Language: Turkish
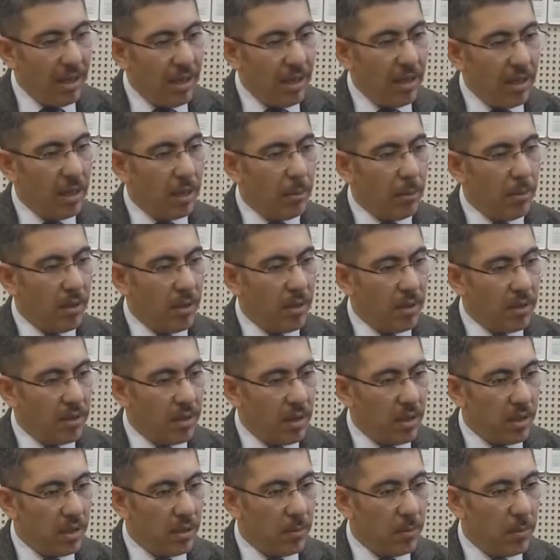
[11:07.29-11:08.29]
yapılan
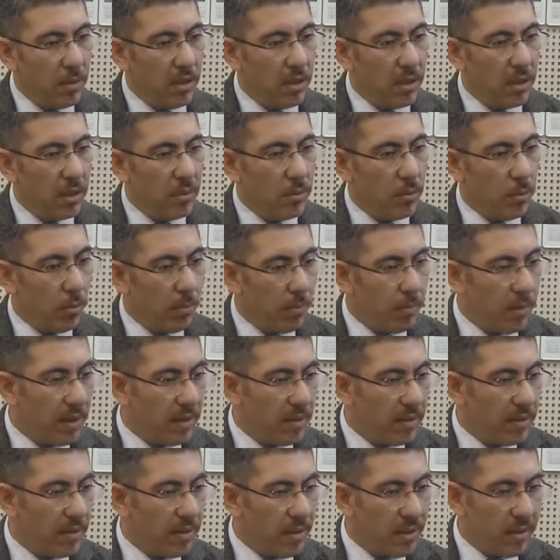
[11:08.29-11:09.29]
çalışmalar,
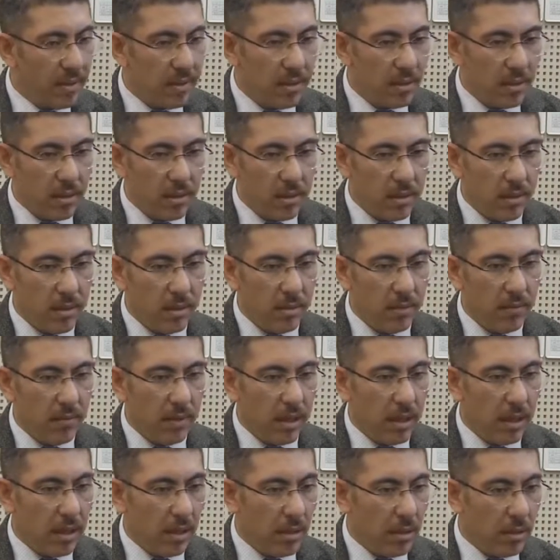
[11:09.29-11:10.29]
toplantılar e,
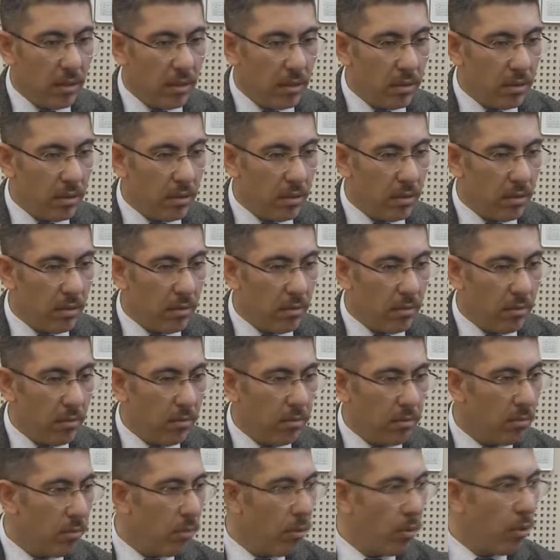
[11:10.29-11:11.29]
veya e,
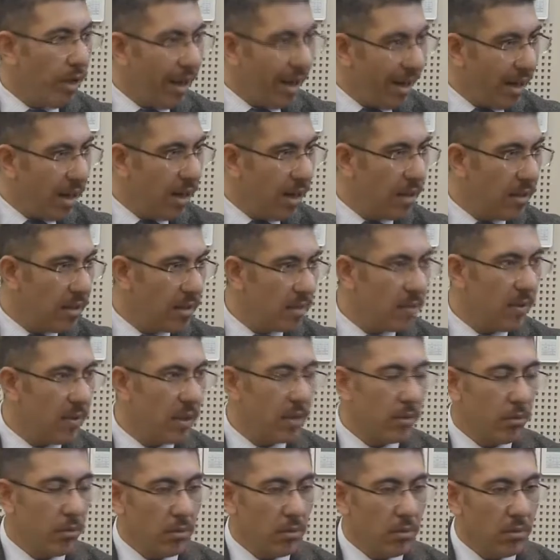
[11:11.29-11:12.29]
önerileriniz var
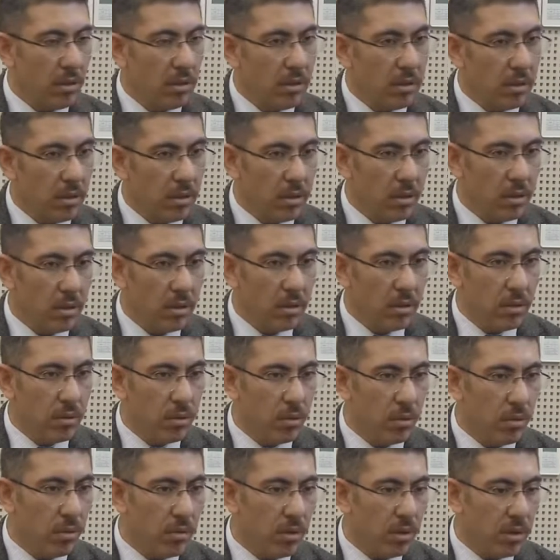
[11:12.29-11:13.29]
onları e,
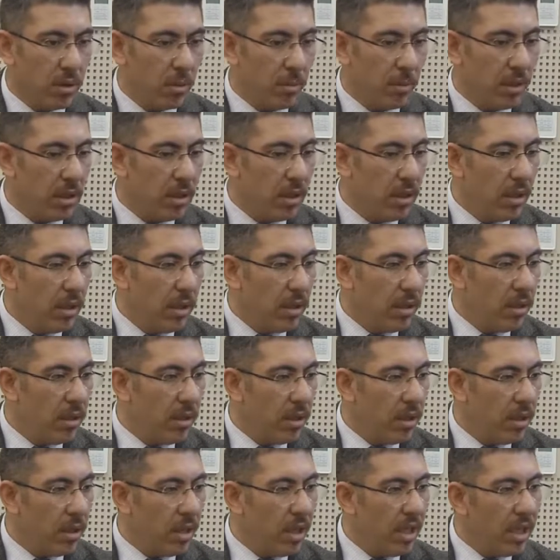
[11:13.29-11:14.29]
soracağız ama e,
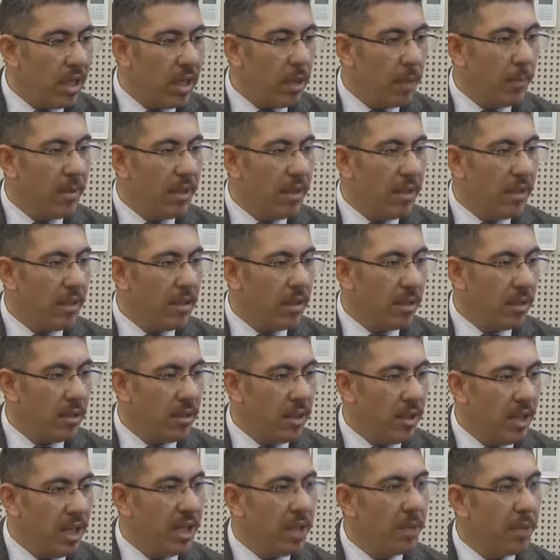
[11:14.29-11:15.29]

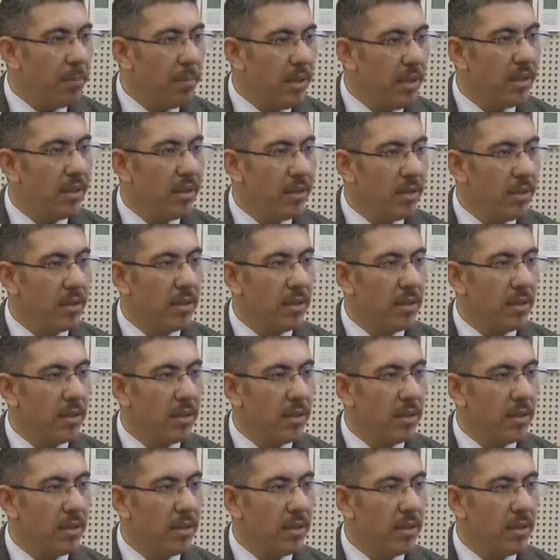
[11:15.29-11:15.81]
2020 yılı